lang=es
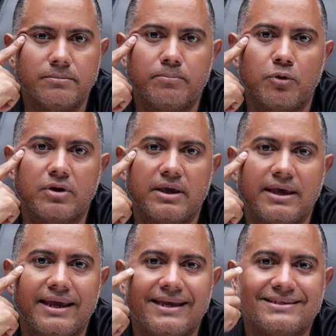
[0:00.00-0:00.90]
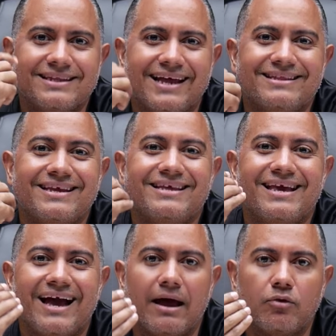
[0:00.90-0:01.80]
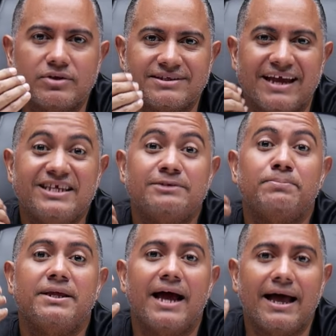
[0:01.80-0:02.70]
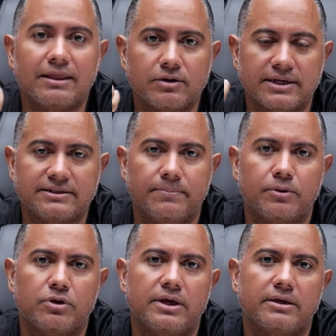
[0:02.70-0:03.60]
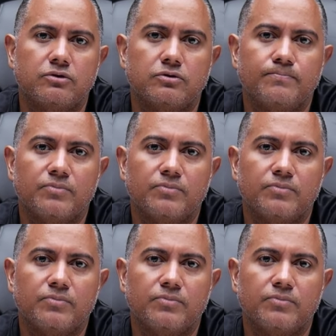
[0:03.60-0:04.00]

porque está dedicado, está inspirado este proyecto